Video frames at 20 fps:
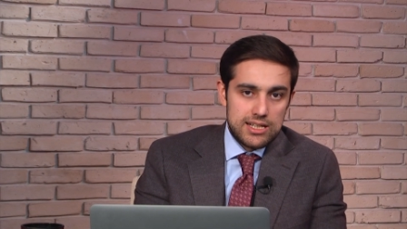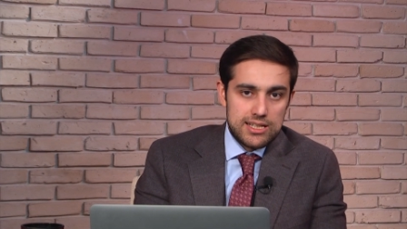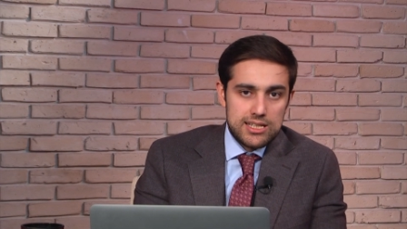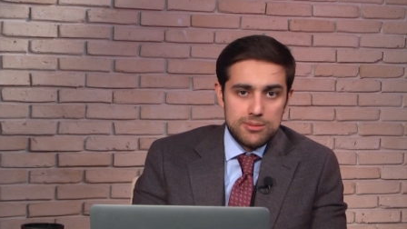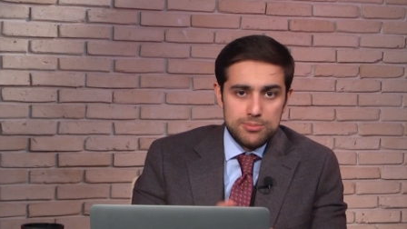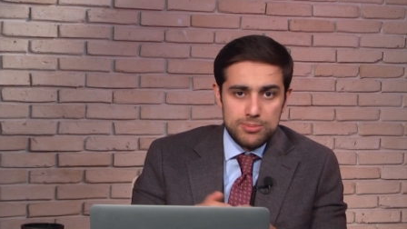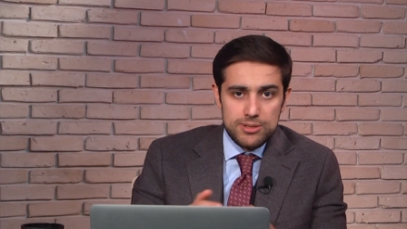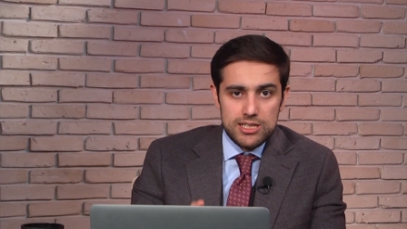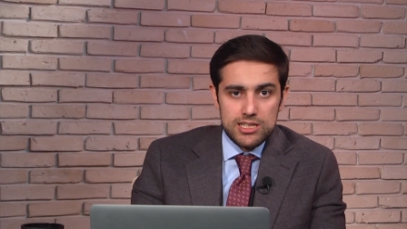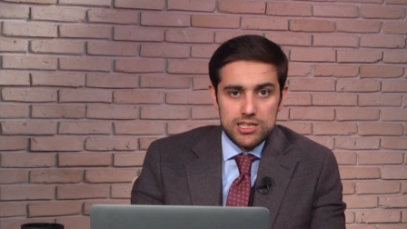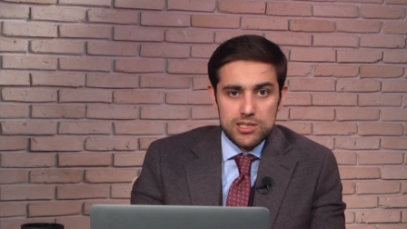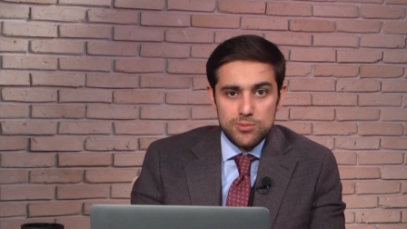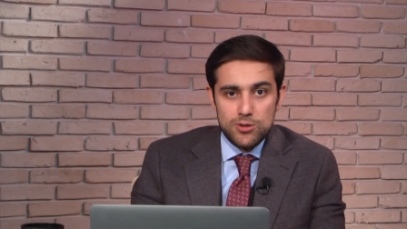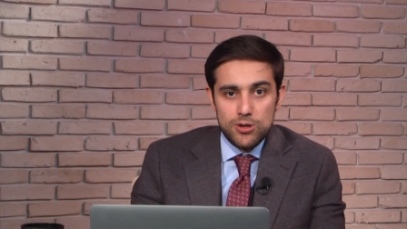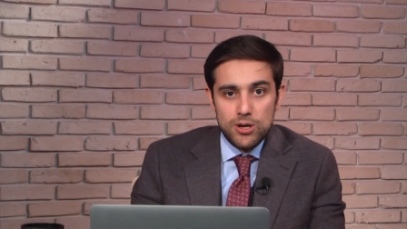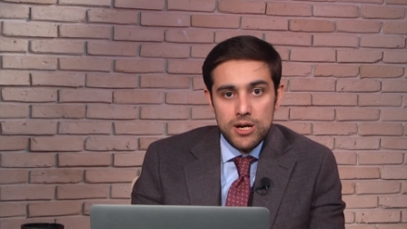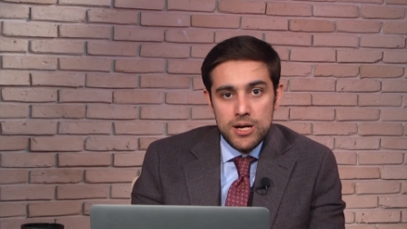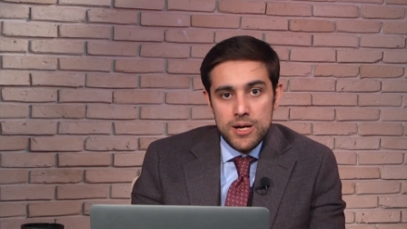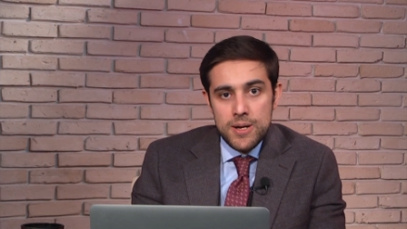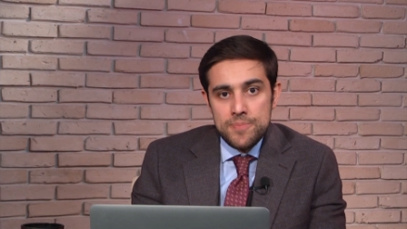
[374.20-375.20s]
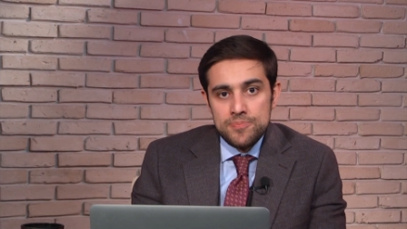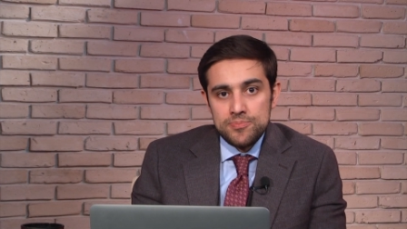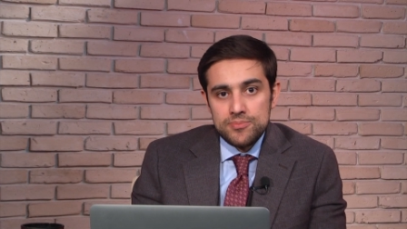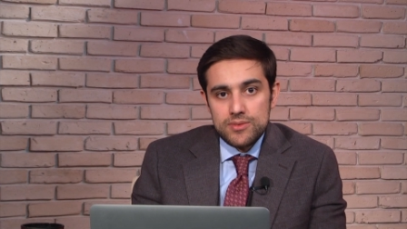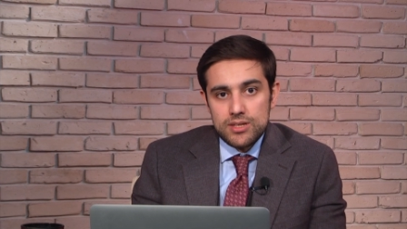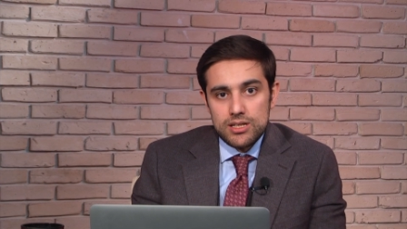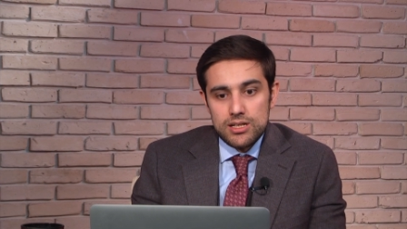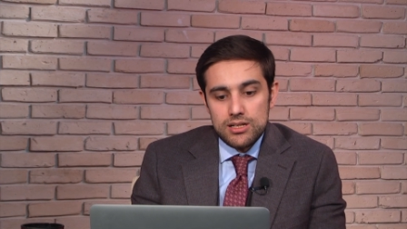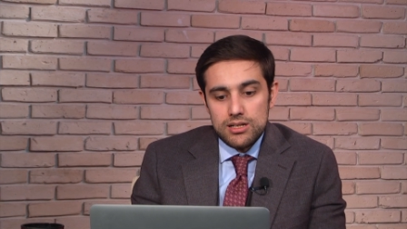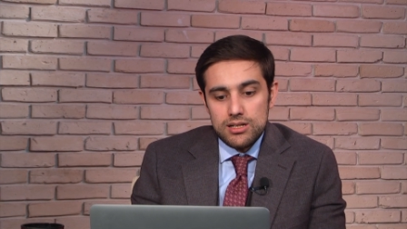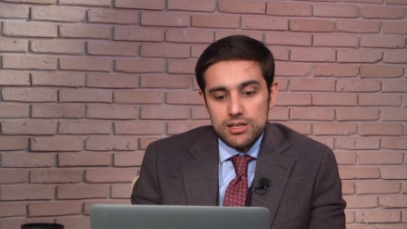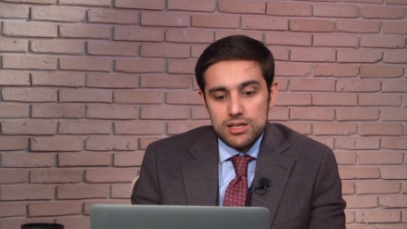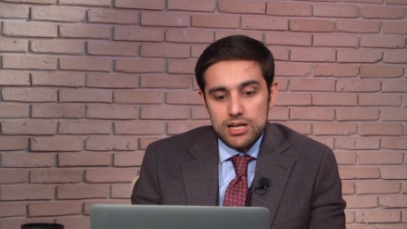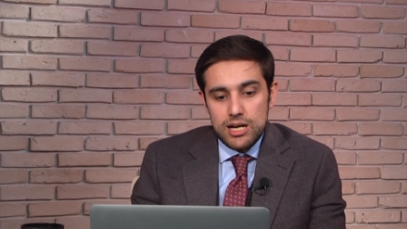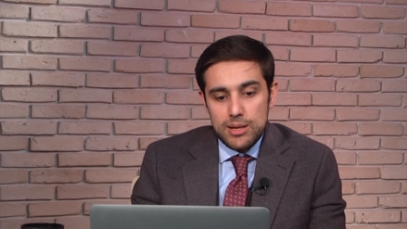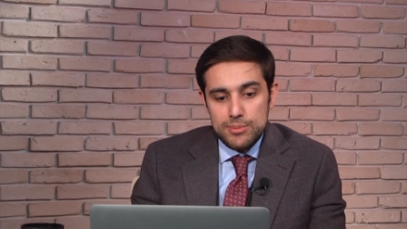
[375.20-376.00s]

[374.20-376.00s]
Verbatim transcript: игроки, поэтому э,